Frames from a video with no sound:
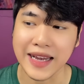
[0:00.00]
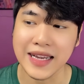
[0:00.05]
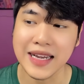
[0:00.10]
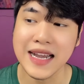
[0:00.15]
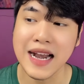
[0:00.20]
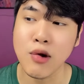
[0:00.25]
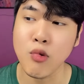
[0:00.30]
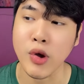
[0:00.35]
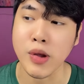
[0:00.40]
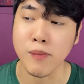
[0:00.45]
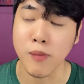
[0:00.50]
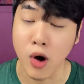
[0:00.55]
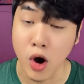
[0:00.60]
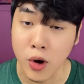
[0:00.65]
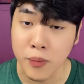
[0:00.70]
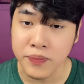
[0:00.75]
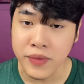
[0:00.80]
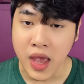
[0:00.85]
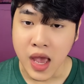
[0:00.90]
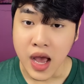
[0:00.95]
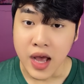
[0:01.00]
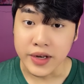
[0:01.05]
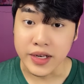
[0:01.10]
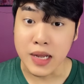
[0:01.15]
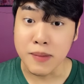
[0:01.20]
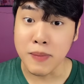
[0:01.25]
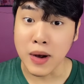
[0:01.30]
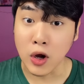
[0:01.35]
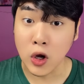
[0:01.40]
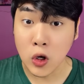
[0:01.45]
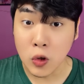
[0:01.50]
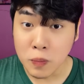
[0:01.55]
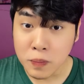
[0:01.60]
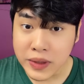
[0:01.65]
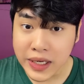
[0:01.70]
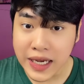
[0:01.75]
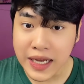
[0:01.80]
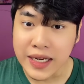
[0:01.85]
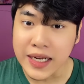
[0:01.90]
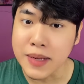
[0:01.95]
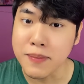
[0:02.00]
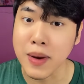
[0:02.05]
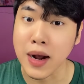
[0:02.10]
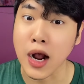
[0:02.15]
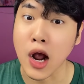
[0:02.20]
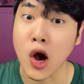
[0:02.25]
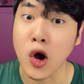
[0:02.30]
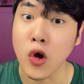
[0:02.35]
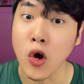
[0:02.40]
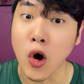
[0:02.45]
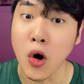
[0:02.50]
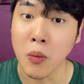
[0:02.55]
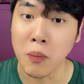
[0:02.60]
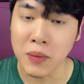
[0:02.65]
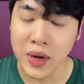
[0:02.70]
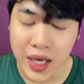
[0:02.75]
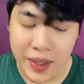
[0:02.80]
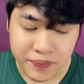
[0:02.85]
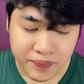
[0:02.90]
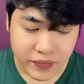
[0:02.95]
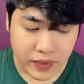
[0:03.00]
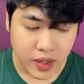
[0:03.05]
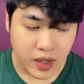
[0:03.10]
đi ra ngoài mộ để mà cúng kiến, để mà gọi hồn lên.